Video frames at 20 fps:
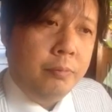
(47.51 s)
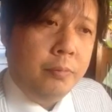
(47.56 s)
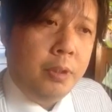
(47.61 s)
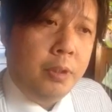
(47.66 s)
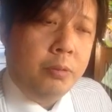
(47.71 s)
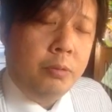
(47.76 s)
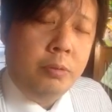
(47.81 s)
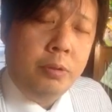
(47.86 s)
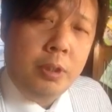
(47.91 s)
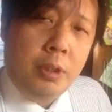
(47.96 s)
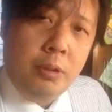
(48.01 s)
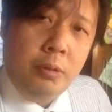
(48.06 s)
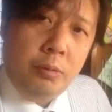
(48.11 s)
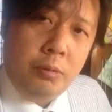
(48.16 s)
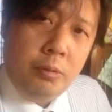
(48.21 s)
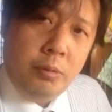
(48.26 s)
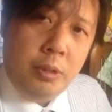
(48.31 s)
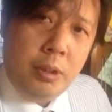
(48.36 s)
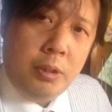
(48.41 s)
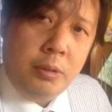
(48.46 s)
で、今回
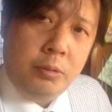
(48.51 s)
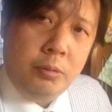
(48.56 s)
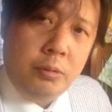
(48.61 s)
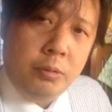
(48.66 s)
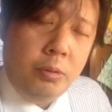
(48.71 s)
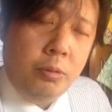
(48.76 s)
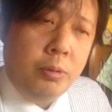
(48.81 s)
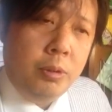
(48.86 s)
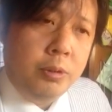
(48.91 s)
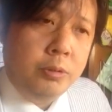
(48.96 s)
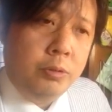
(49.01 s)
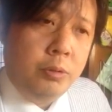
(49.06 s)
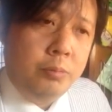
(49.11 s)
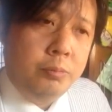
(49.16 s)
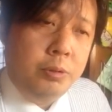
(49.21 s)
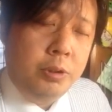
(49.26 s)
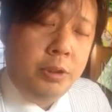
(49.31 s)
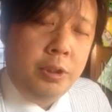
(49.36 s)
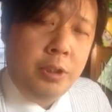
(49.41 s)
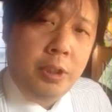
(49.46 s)
のあの脅迫の
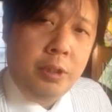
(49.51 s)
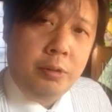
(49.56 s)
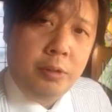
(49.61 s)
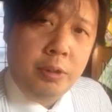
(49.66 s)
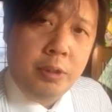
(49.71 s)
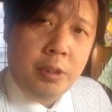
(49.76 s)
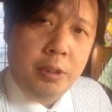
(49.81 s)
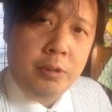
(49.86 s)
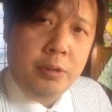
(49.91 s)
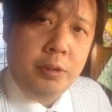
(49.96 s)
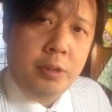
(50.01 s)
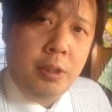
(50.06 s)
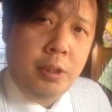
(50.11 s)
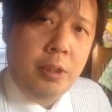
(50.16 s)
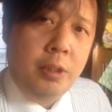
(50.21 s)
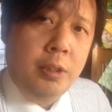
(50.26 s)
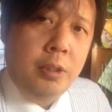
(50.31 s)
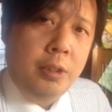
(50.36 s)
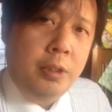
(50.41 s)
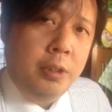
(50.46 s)
ブイティーアール に関して